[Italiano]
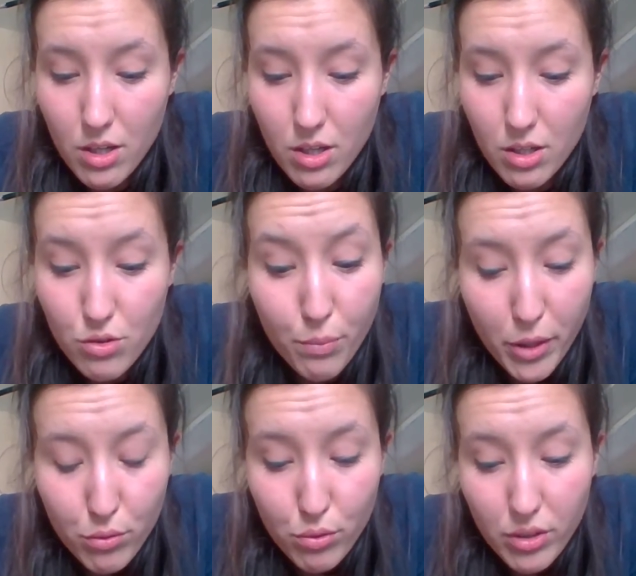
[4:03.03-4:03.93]

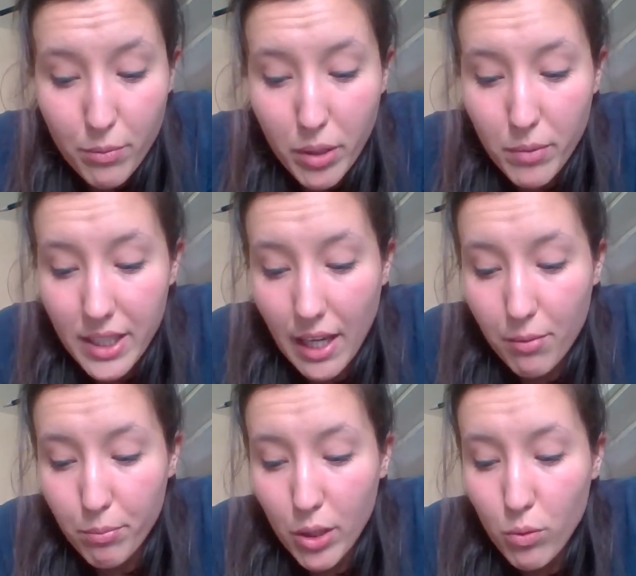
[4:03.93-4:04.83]
Soprattutto nei primi
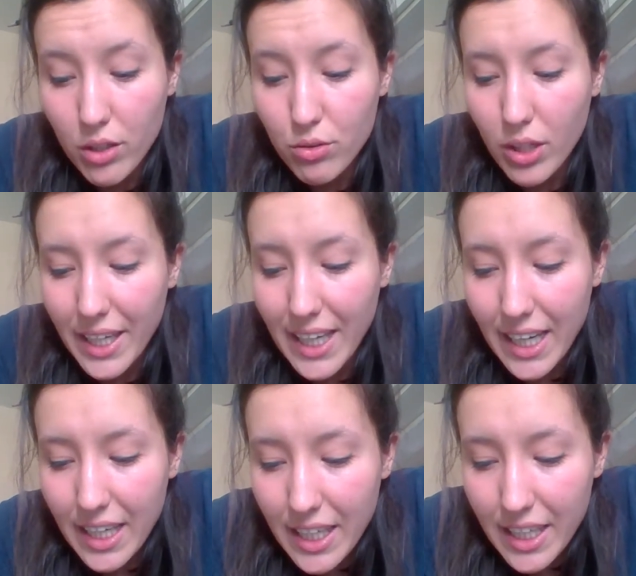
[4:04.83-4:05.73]
tempi, quando le
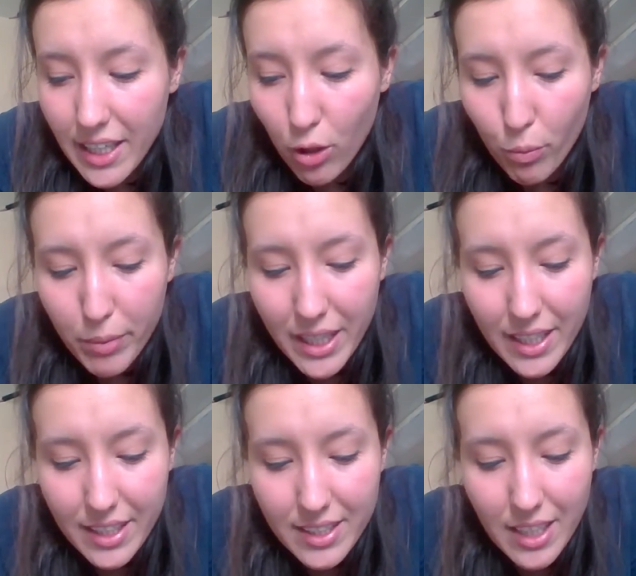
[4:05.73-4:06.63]
galline lo
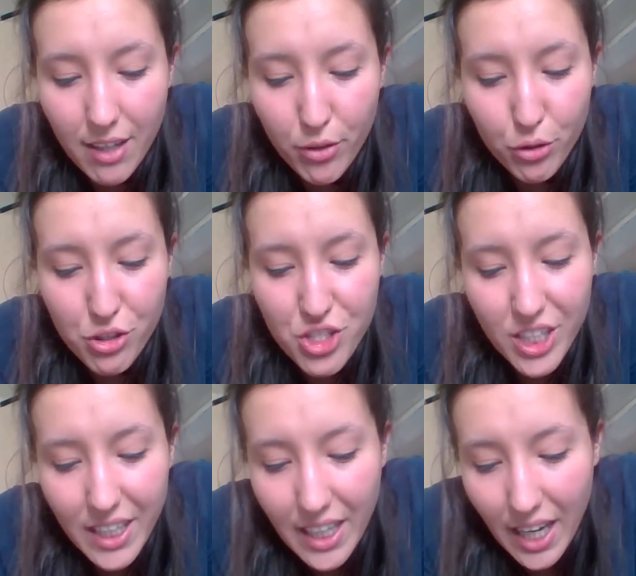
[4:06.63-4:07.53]
becchettavano in
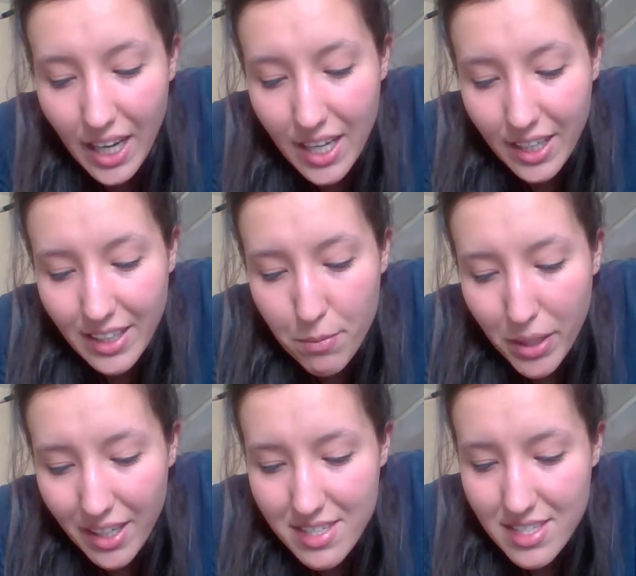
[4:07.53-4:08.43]
cerca dei
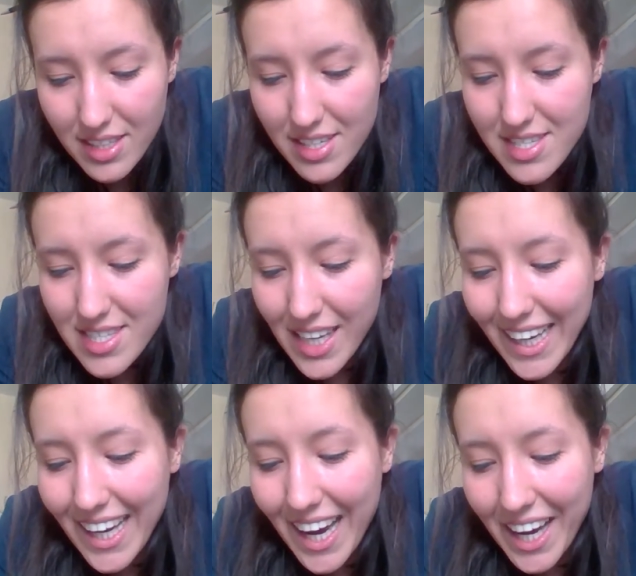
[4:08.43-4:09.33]
parassiti
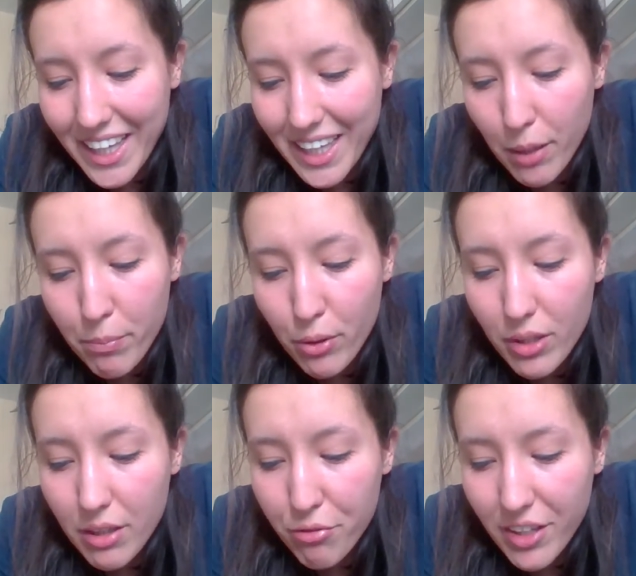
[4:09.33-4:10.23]
stellari che
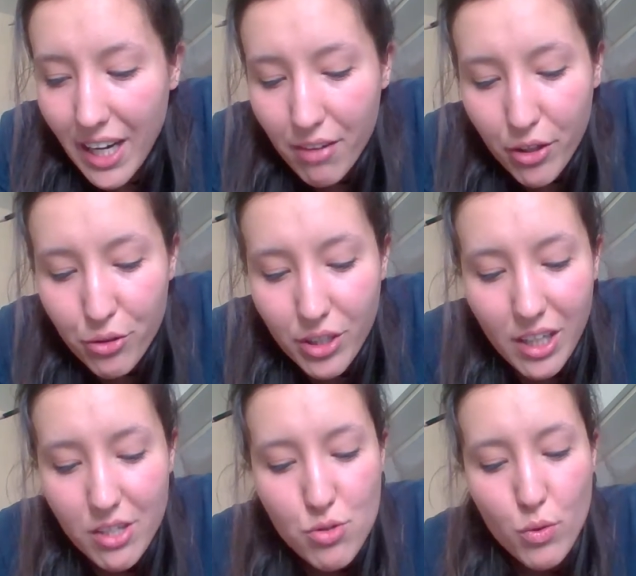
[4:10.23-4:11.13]
proliferavano
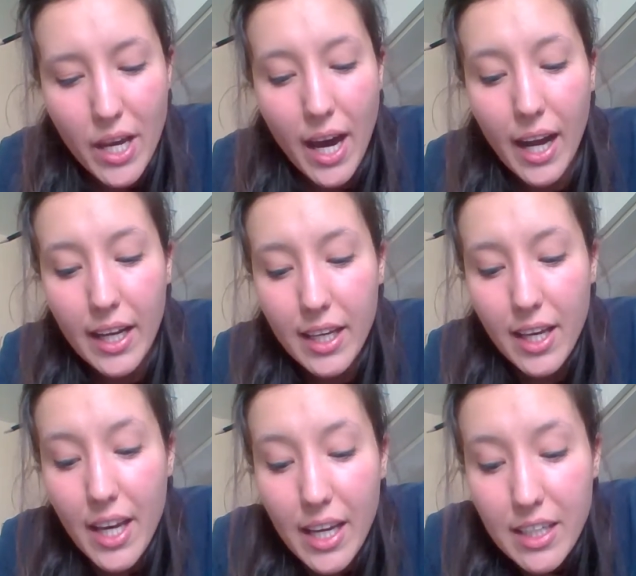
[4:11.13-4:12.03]
nelle sue ali
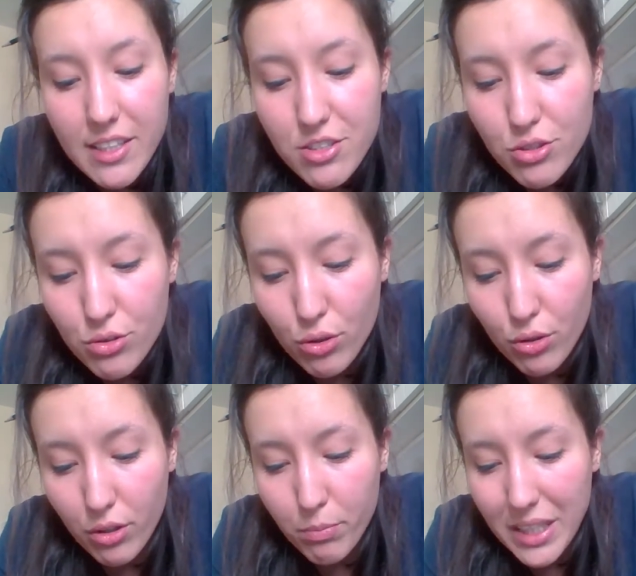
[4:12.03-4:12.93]
e gli
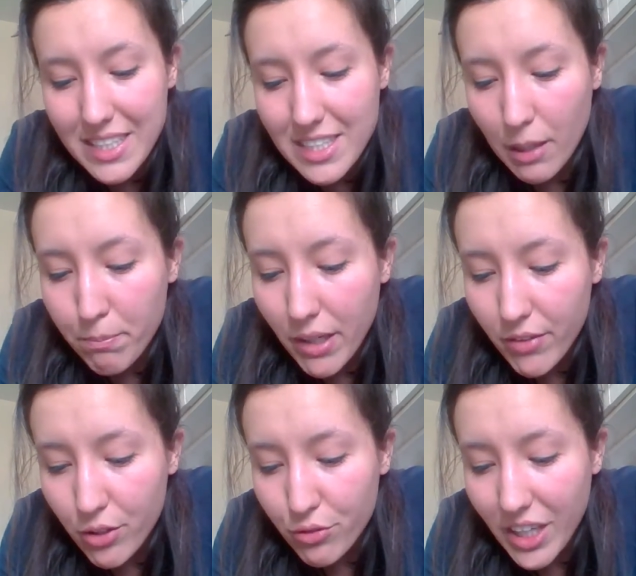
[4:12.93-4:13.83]
storpi gli
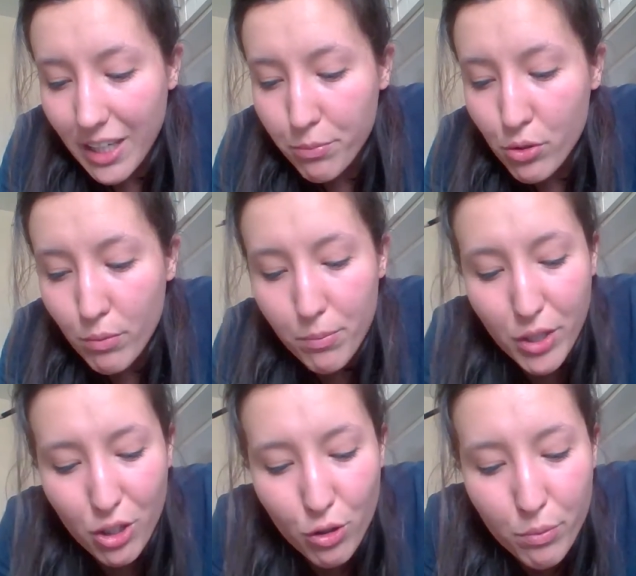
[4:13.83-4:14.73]
strappavano via le piume
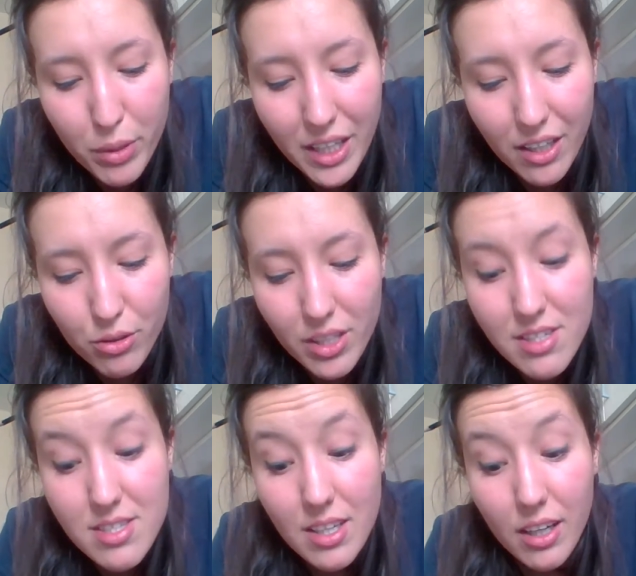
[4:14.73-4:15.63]
per coprire con
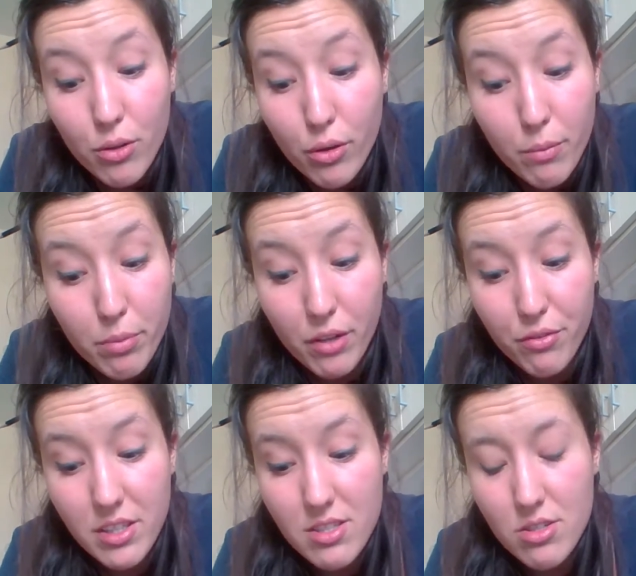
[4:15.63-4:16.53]
esse le loro
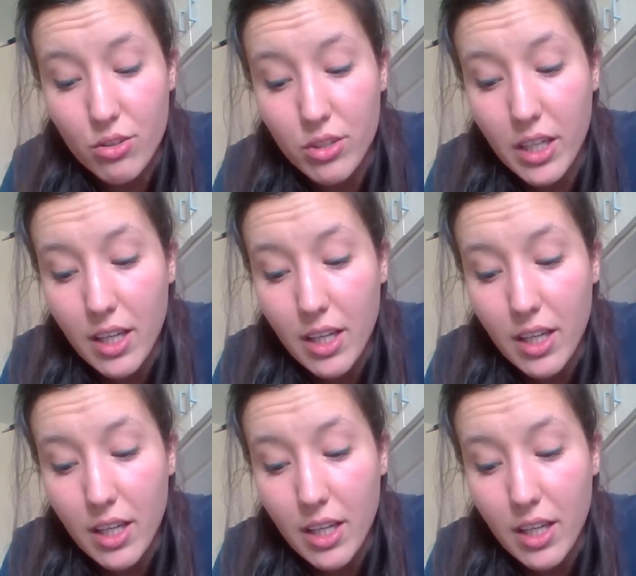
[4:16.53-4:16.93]
imperfezioni.